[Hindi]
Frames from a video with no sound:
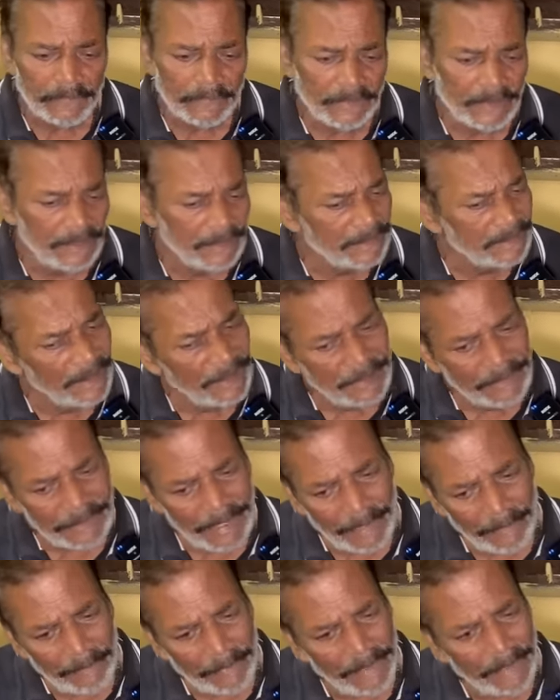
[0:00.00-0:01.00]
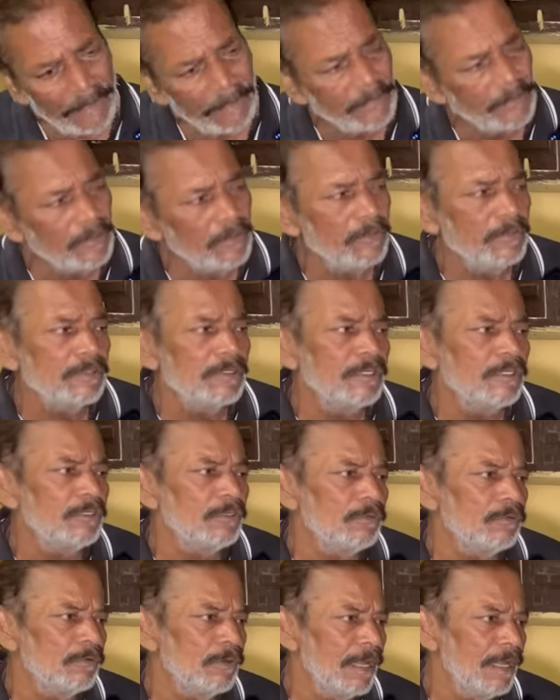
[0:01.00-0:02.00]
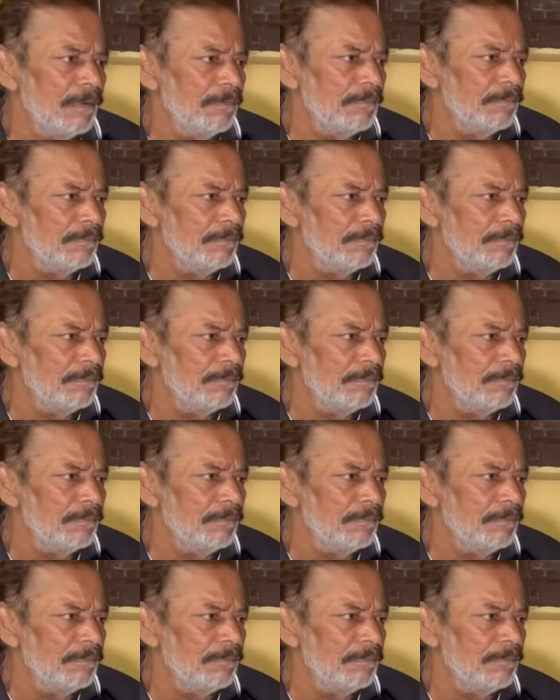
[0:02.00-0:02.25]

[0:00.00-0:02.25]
जैसे ही टाइम मिले हम जोर से जरूर आए